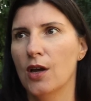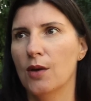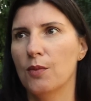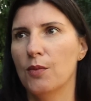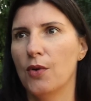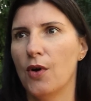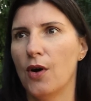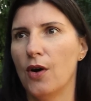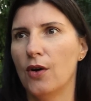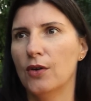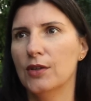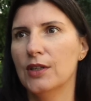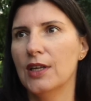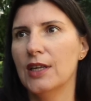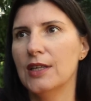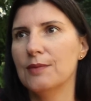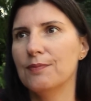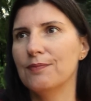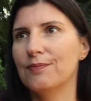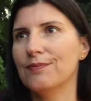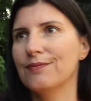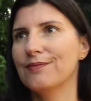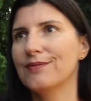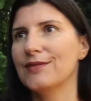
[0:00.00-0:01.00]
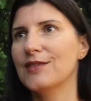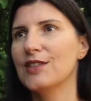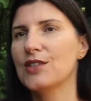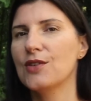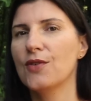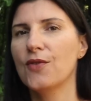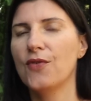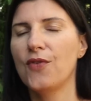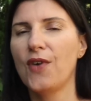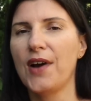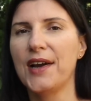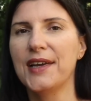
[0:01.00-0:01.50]
bo one
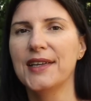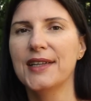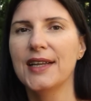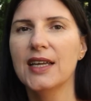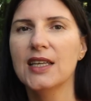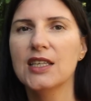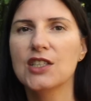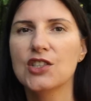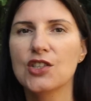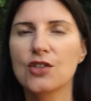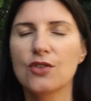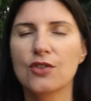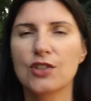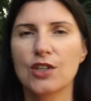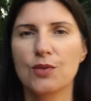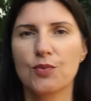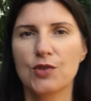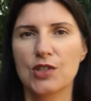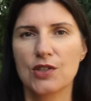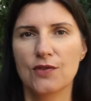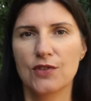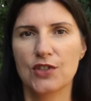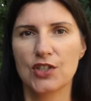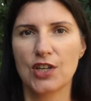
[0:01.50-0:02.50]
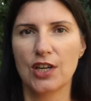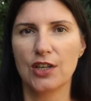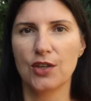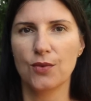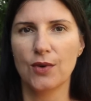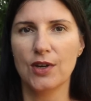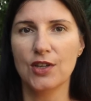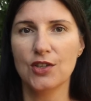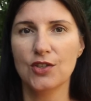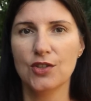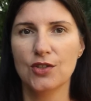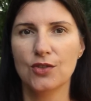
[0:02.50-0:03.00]
są fajne i się do nich
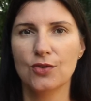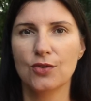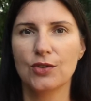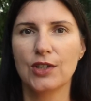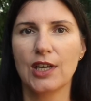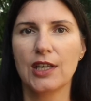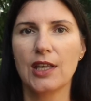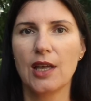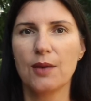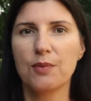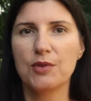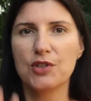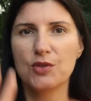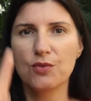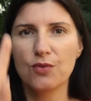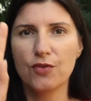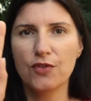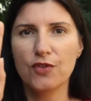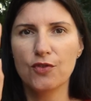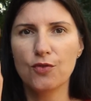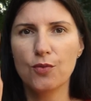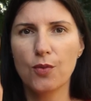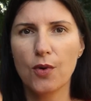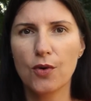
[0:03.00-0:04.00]
przyzwyczaiłeś, to tak jakbyś mówił